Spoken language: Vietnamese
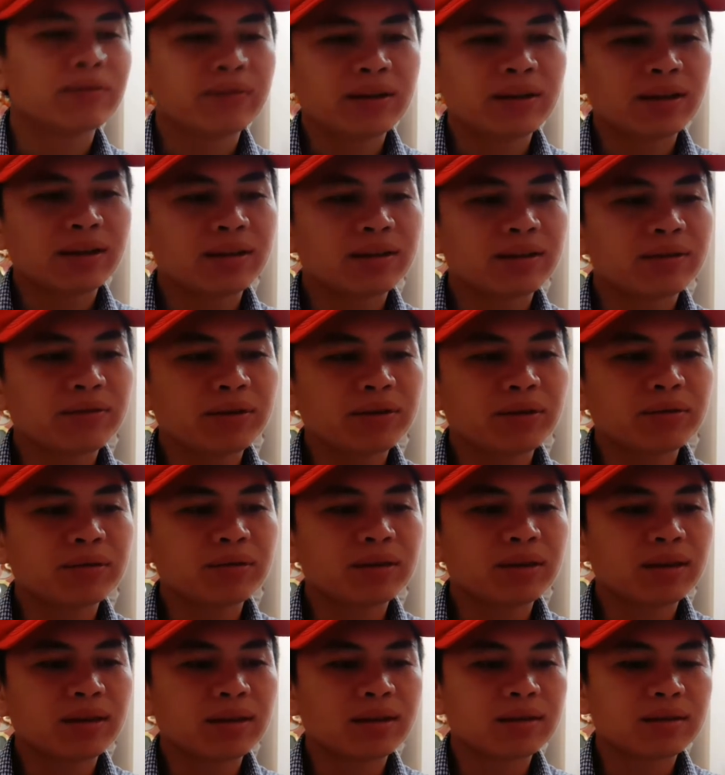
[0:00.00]
là ví dụ
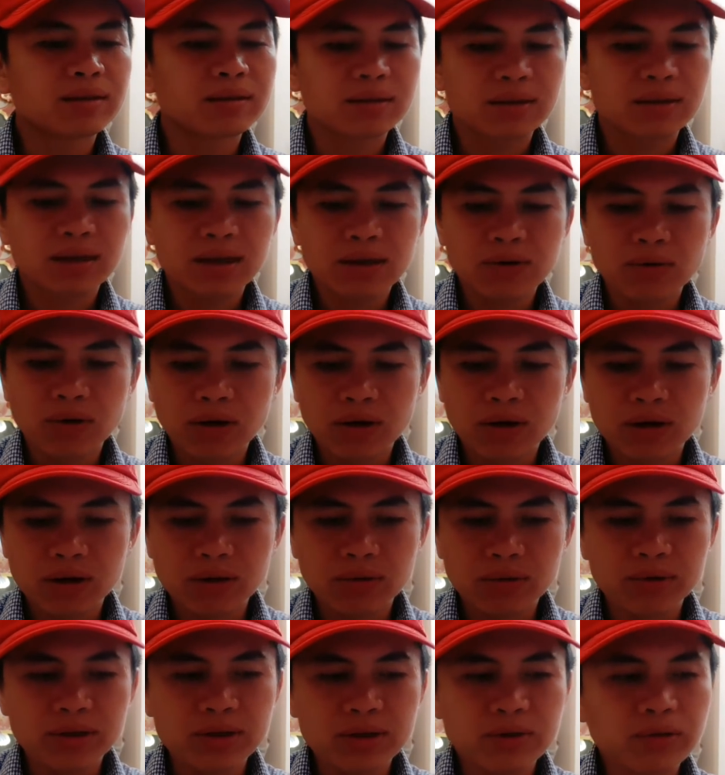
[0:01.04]
như là kết quả hoạt
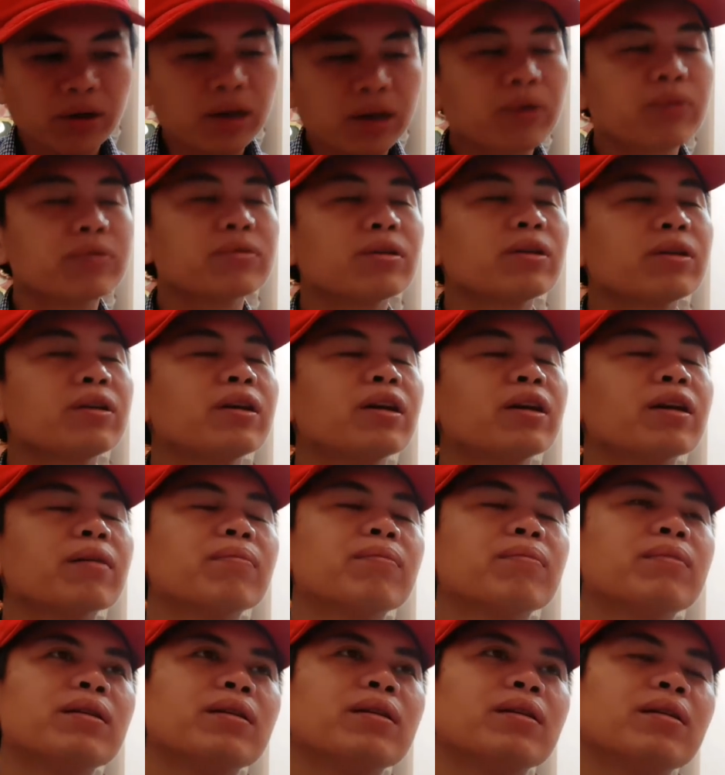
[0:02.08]
động kinh doanh của doanh nghiệp
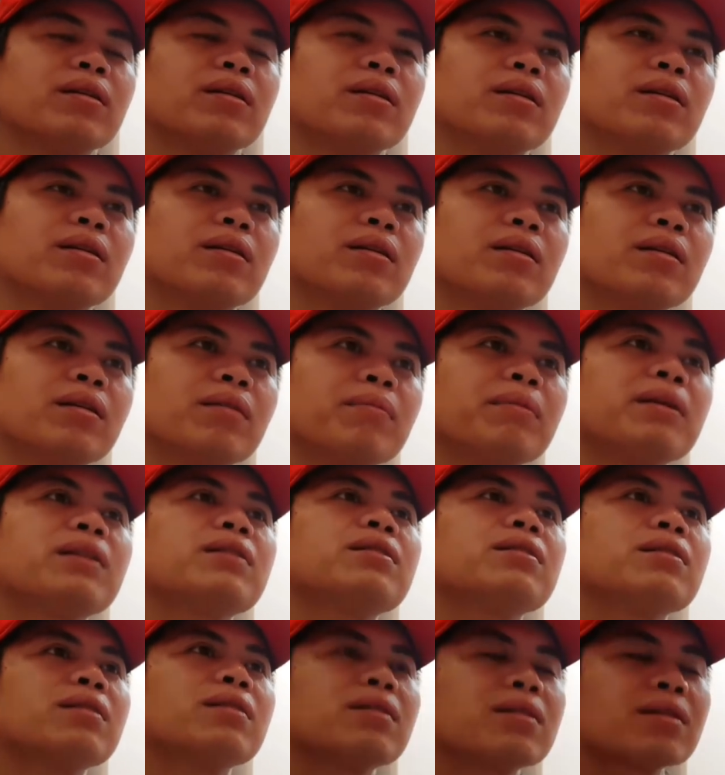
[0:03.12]
thì được biết
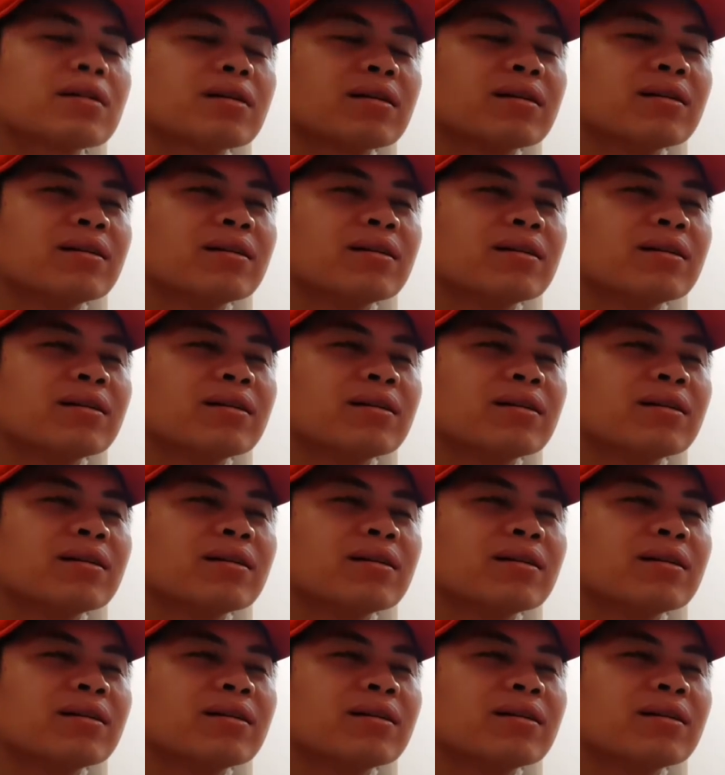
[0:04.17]
trước